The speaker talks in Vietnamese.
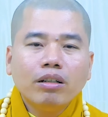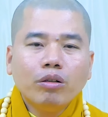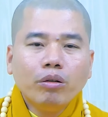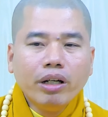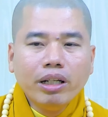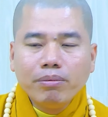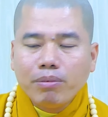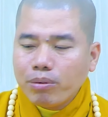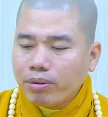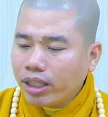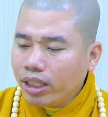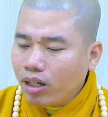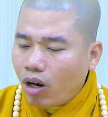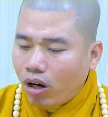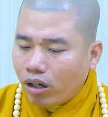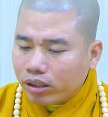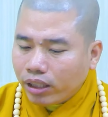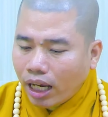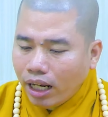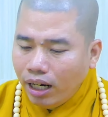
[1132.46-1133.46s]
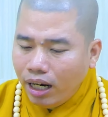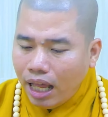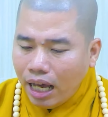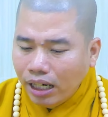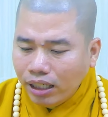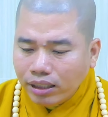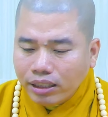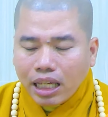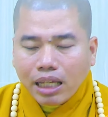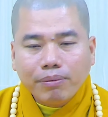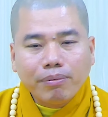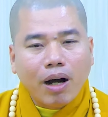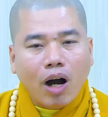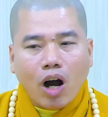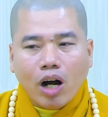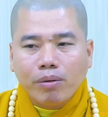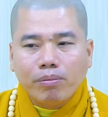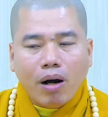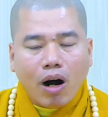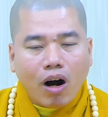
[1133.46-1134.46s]
nguyên một cái đoàn thể lớn gì mà
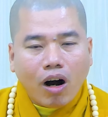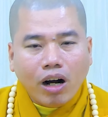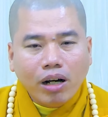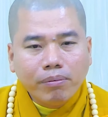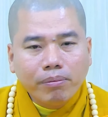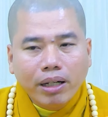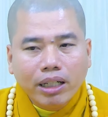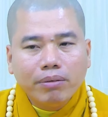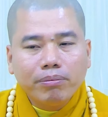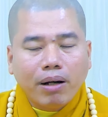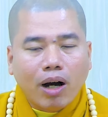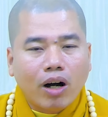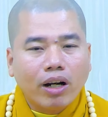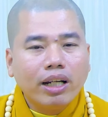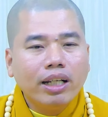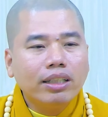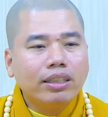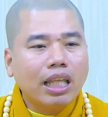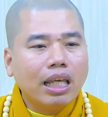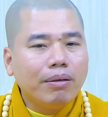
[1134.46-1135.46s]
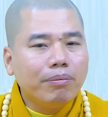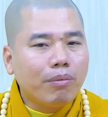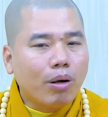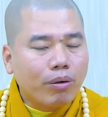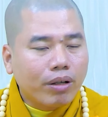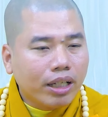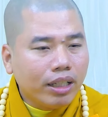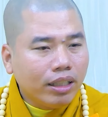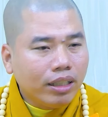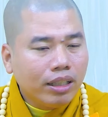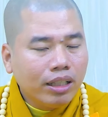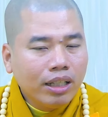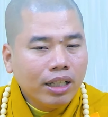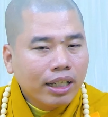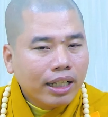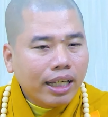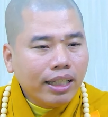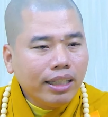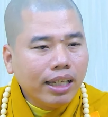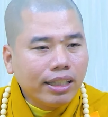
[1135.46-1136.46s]
họ bỏ mình mà họ đi tìm một cái
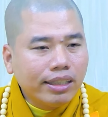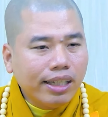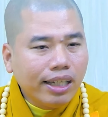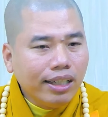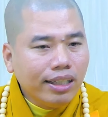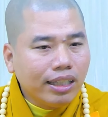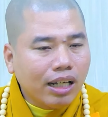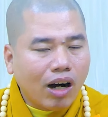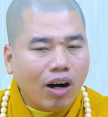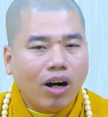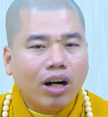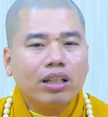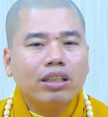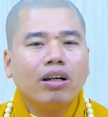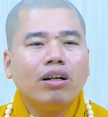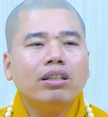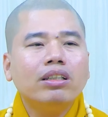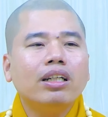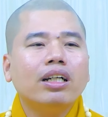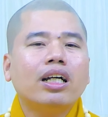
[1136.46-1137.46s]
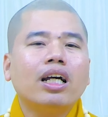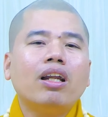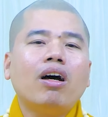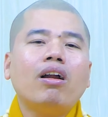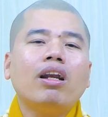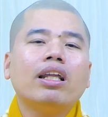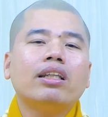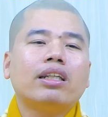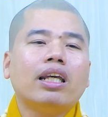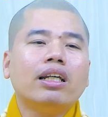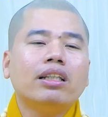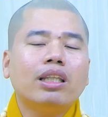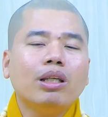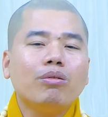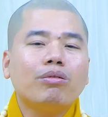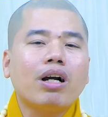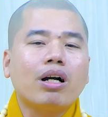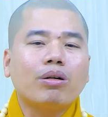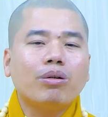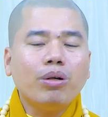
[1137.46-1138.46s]
cái vị trí nhỏ thôi thì cái đó là chuyện
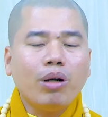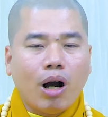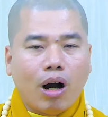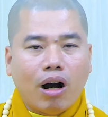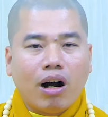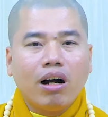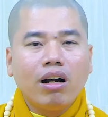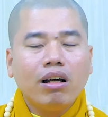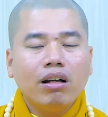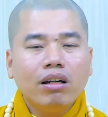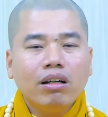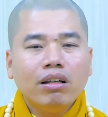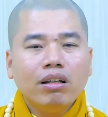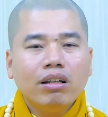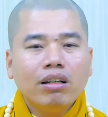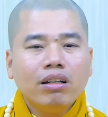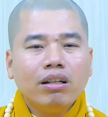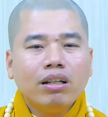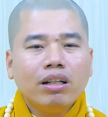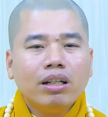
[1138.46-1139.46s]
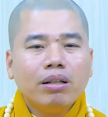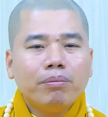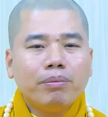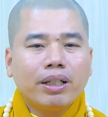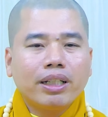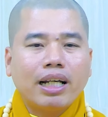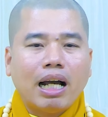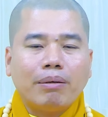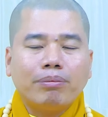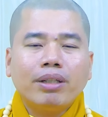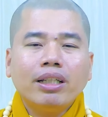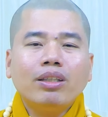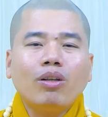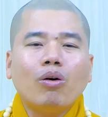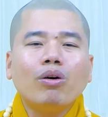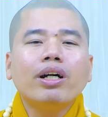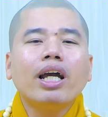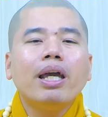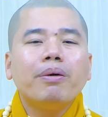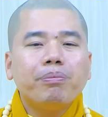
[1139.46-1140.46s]
tiêu cực của họ mình cảm thấy
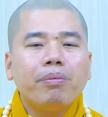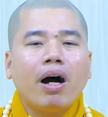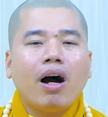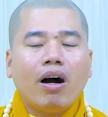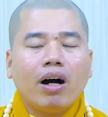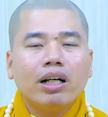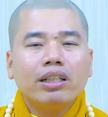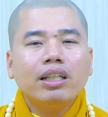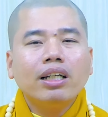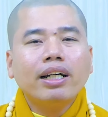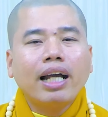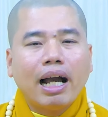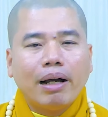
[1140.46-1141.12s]
tội nghiệp họ chứ